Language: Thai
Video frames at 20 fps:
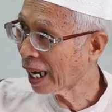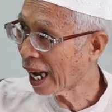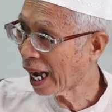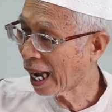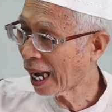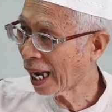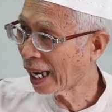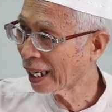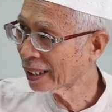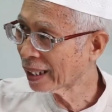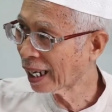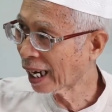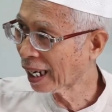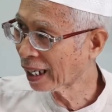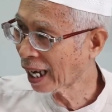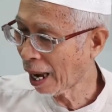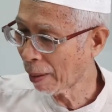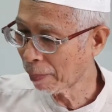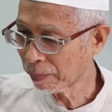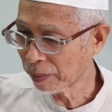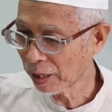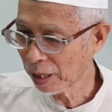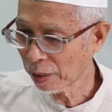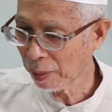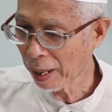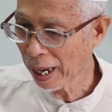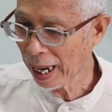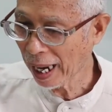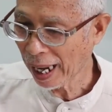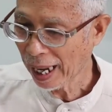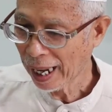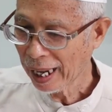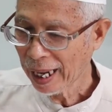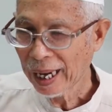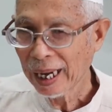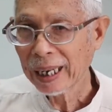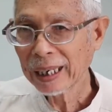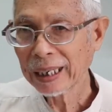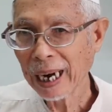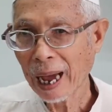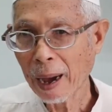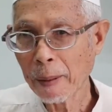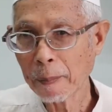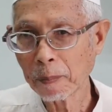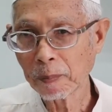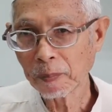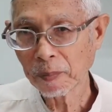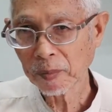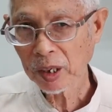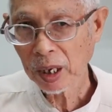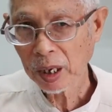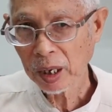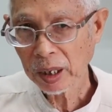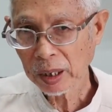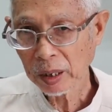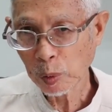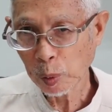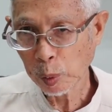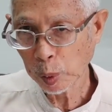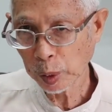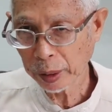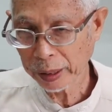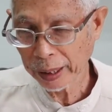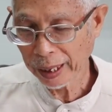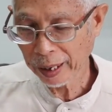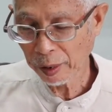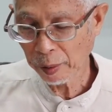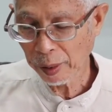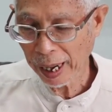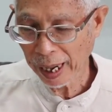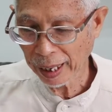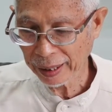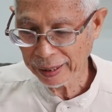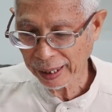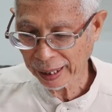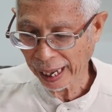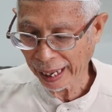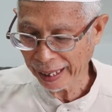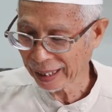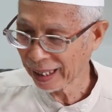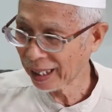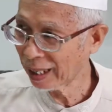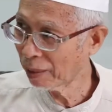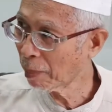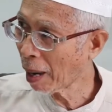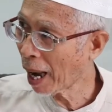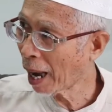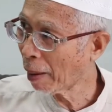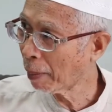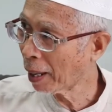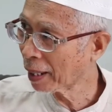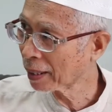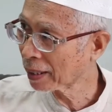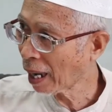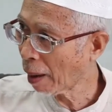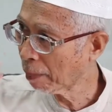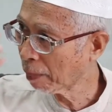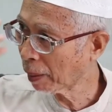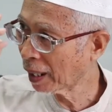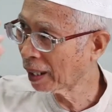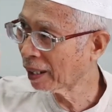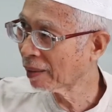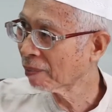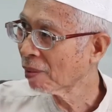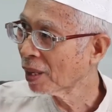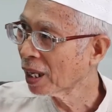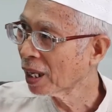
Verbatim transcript: นะอย่างกับที่ว่านำขุดเรียกว่าสกัดหินมาทำเป็น